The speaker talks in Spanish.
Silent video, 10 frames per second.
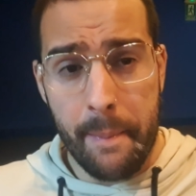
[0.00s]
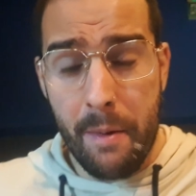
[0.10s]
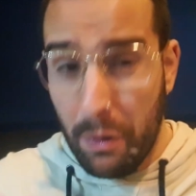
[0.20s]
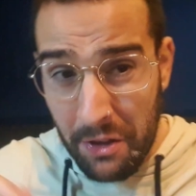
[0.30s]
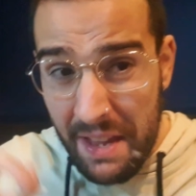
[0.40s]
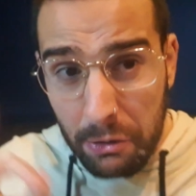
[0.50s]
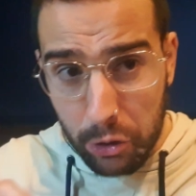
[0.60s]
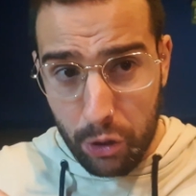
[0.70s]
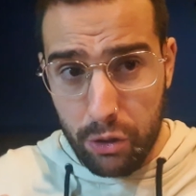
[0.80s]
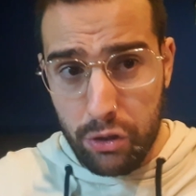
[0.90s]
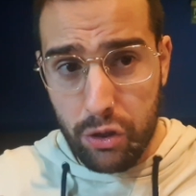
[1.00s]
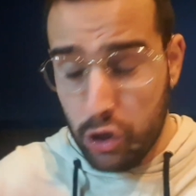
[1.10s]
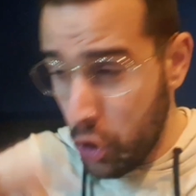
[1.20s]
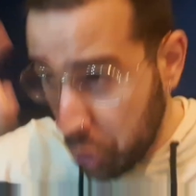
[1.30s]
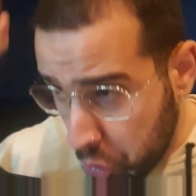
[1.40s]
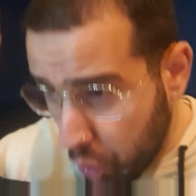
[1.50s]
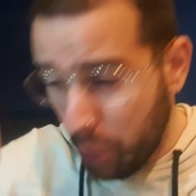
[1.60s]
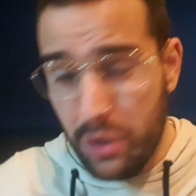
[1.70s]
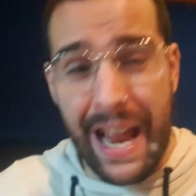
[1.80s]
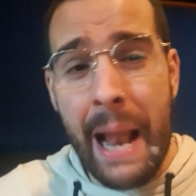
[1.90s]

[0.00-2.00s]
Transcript: Cuando digo todos, son todos.